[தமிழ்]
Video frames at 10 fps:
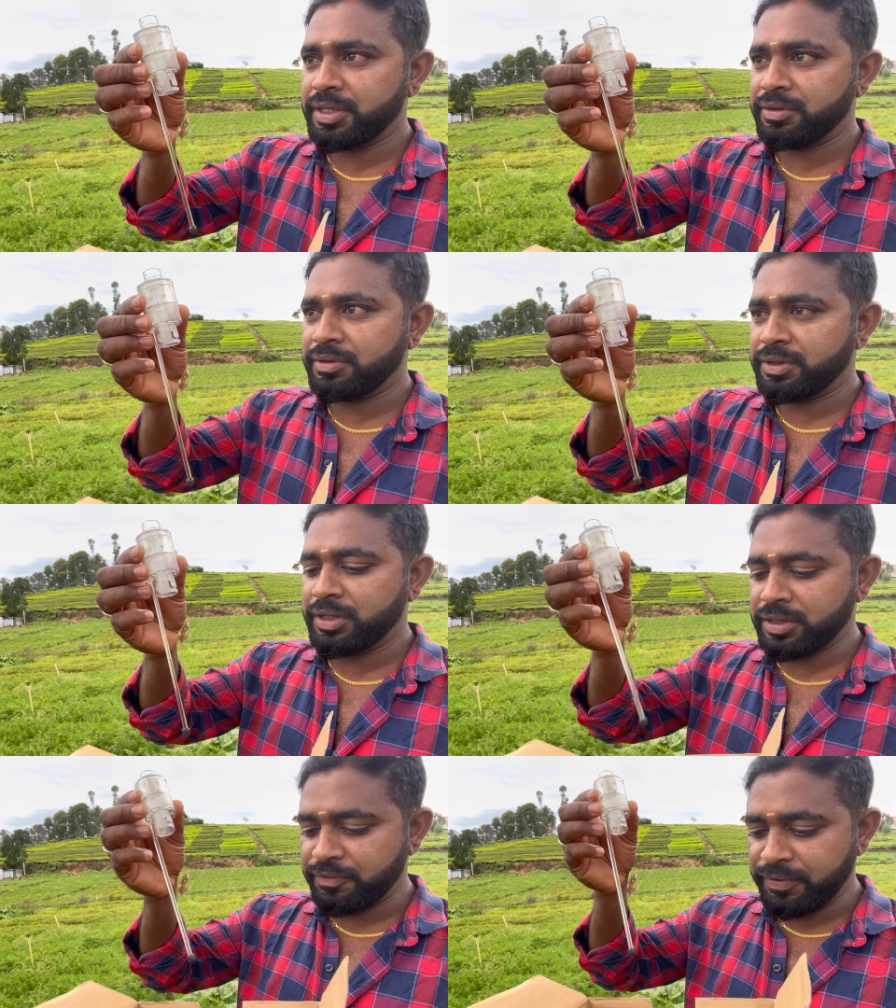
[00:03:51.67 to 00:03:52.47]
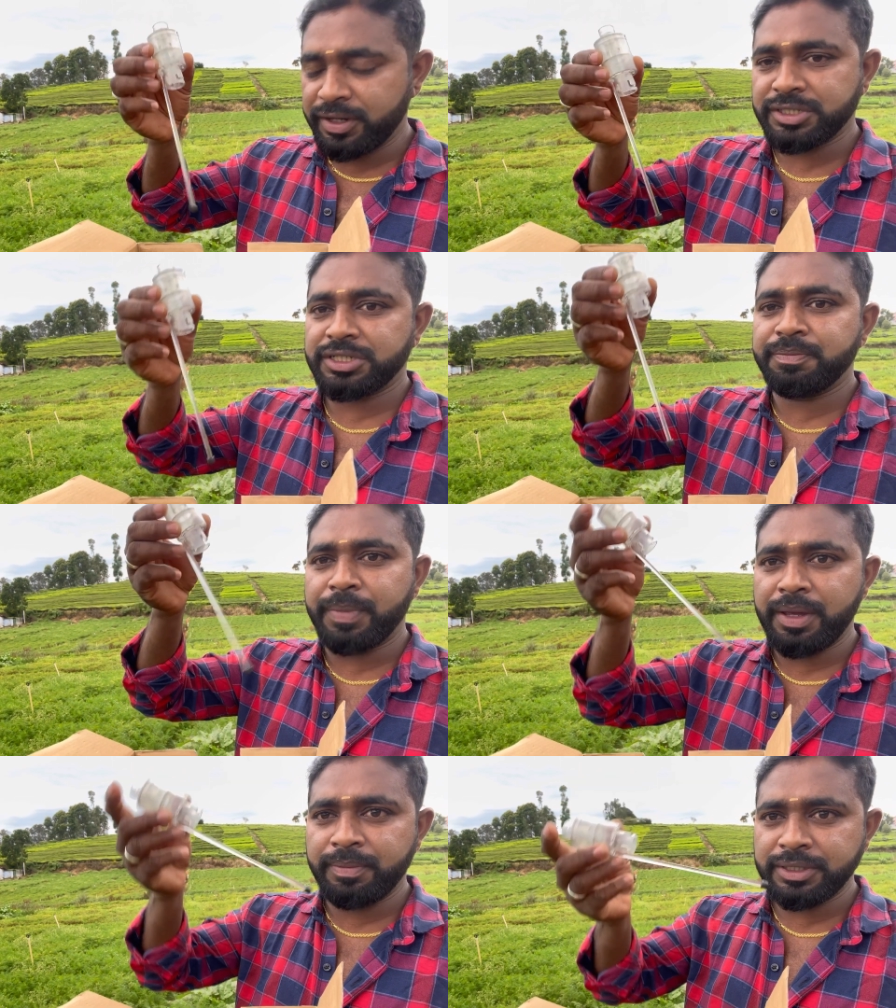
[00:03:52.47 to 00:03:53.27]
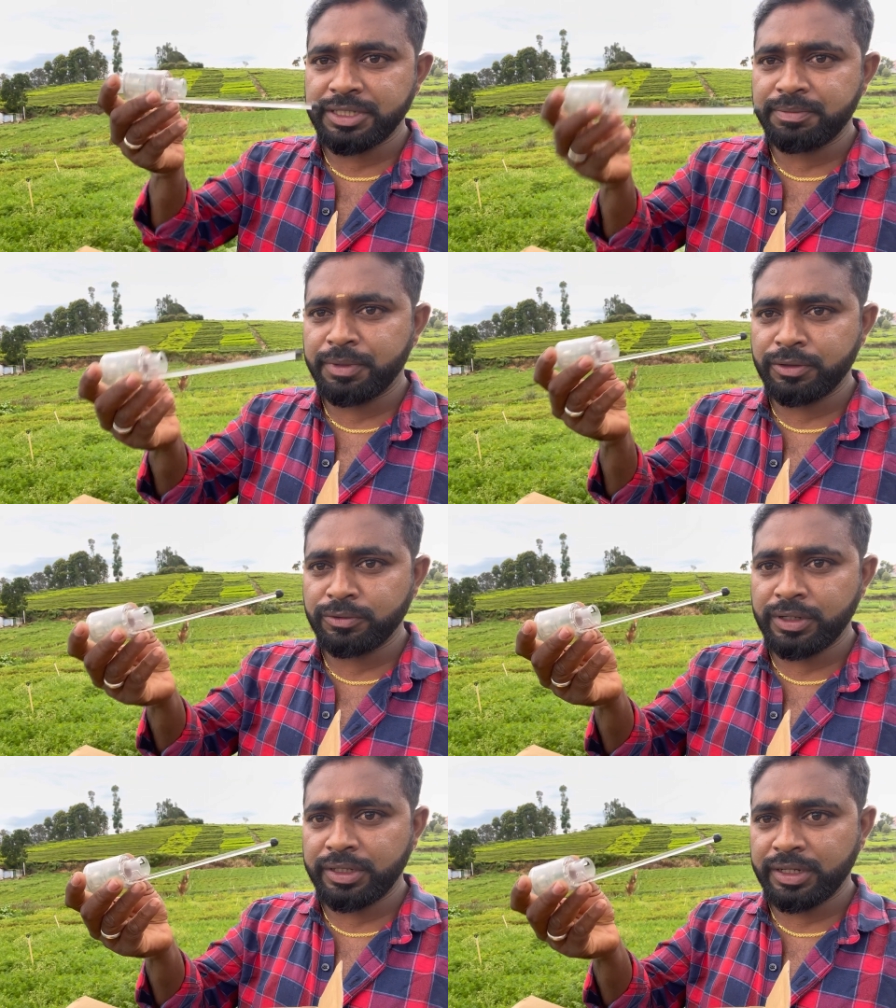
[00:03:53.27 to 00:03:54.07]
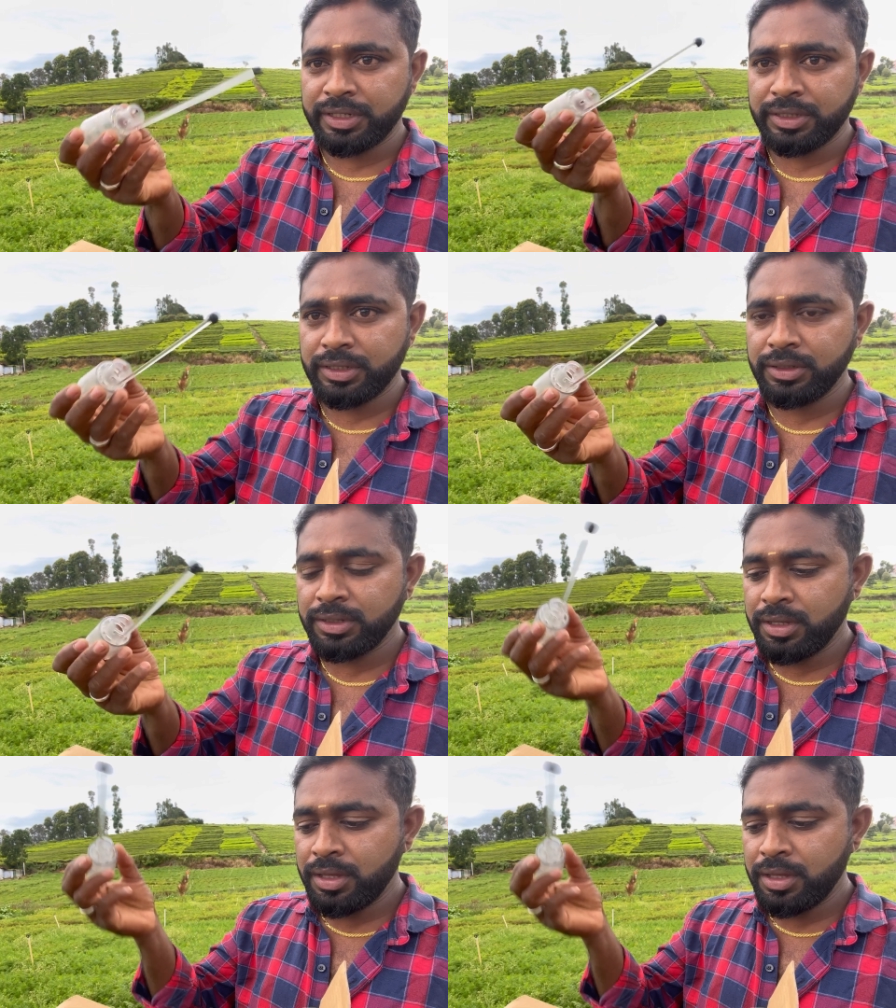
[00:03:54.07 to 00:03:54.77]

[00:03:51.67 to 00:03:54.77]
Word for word: இது வந்து அந்த ஃபில்ட்ரேஷன் பைப்பில் செட் பண்ணணும்னு நினைக்கிறேன் இது